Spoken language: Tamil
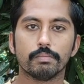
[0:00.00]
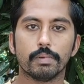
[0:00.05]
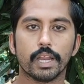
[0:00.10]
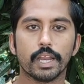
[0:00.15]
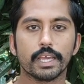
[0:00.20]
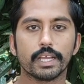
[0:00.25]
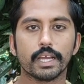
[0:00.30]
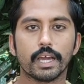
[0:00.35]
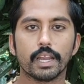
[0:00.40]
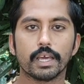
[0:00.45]

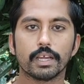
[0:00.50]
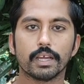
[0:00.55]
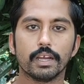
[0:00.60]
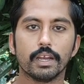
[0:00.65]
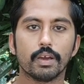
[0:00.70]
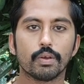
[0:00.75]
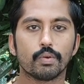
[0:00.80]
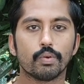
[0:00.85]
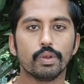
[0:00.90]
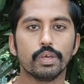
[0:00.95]
மழை
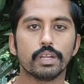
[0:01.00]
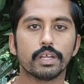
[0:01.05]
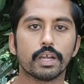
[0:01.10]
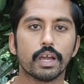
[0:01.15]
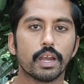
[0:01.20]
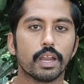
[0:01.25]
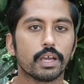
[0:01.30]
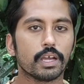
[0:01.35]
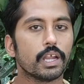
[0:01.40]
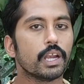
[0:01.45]
காலங்கள்ல
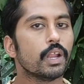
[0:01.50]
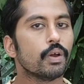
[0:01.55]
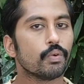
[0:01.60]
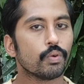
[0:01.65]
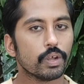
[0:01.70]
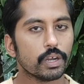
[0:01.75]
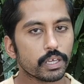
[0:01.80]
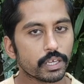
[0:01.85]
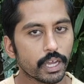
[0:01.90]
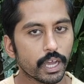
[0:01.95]
குளிர்காலங்கள்ல
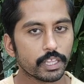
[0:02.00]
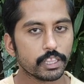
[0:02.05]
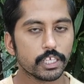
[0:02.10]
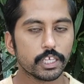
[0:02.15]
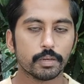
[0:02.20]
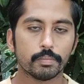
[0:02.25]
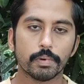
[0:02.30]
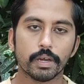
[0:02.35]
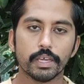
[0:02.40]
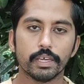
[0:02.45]
உங்களுக்கு
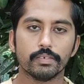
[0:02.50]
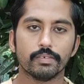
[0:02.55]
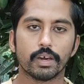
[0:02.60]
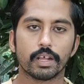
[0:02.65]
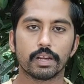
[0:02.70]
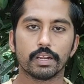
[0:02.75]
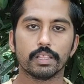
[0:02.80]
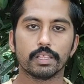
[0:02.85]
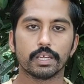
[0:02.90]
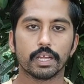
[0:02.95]
அதிகமா
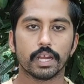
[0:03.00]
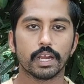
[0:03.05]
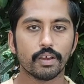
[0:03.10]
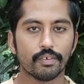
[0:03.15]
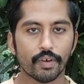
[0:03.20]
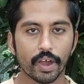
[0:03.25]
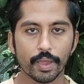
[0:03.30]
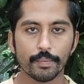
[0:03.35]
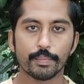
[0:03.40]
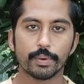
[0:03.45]

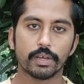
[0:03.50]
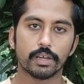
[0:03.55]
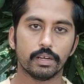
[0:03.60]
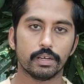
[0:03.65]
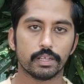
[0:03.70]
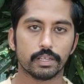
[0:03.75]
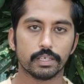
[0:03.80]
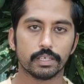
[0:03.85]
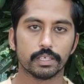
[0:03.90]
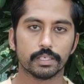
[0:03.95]
வர்றதுக்கான
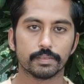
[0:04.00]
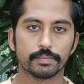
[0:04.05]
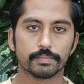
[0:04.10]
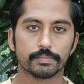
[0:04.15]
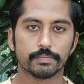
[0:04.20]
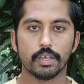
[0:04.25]
வாய்ப்புகள் இருக்கு